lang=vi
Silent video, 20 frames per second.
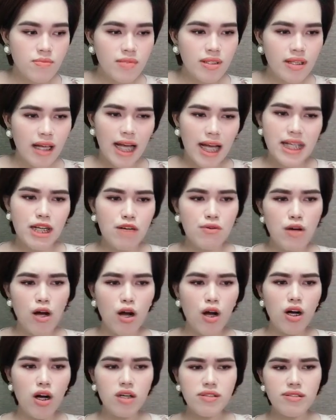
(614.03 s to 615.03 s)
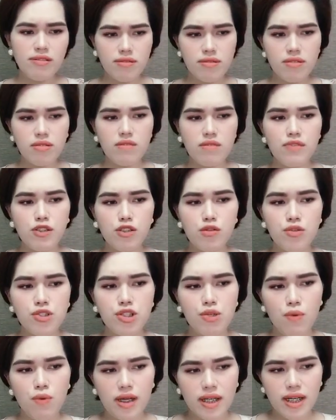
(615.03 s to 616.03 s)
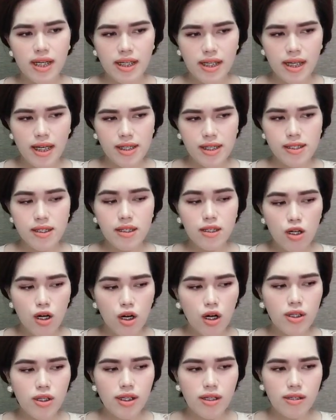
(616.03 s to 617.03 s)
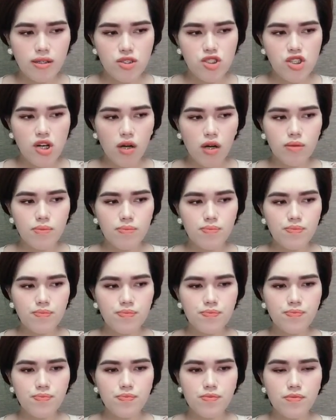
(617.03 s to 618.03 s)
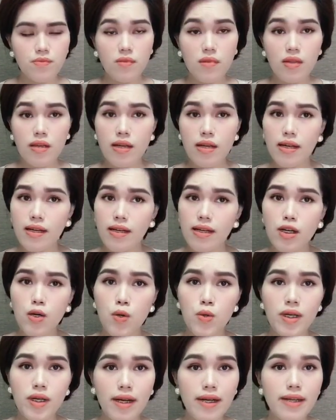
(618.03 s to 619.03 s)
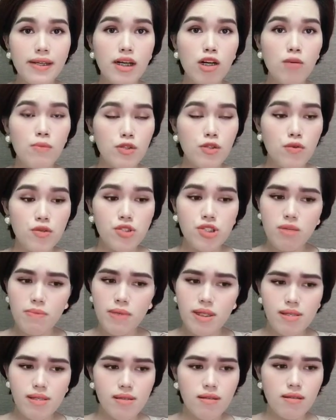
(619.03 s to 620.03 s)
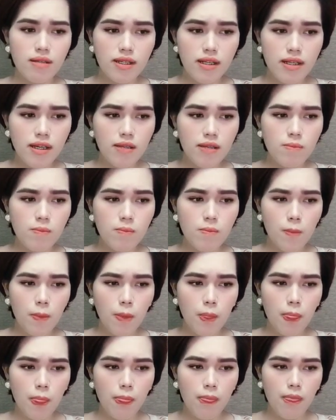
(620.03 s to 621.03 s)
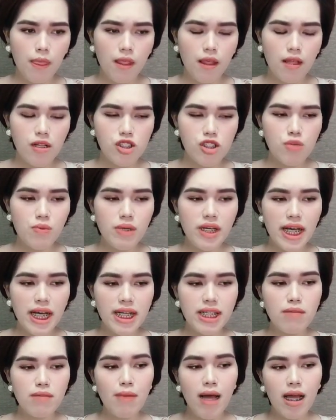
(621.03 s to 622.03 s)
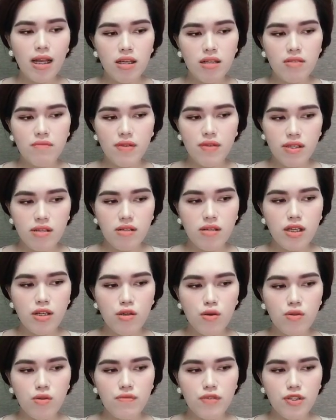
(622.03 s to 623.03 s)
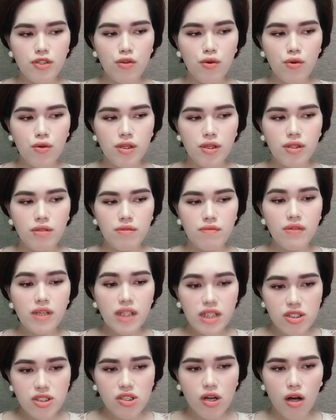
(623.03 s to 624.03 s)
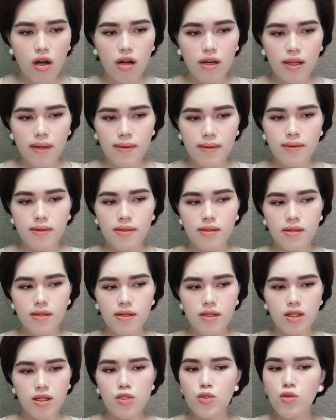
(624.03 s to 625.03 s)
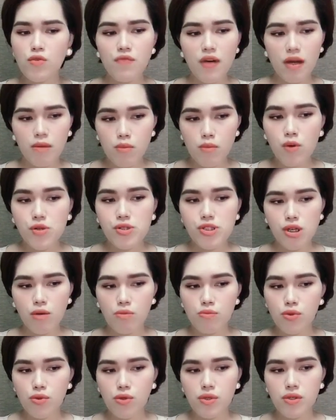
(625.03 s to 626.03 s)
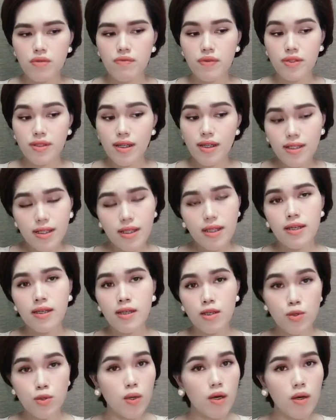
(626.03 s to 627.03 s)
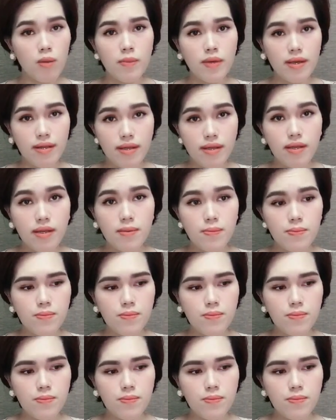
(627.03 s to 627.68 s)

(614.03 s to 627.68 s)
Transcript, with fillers: Hai điều đó thực sự với tôi trong hoàn cảnh này rất khó để lựa chọn. Ly hôn là cái điều mà tôi chưa bao giờ nghĩ đến. Trong khi anh đã ba lần viết đơn ly hôn với tôi với lý do là tôi phản bội chồng tôi và tất nhiên là tôi không ký.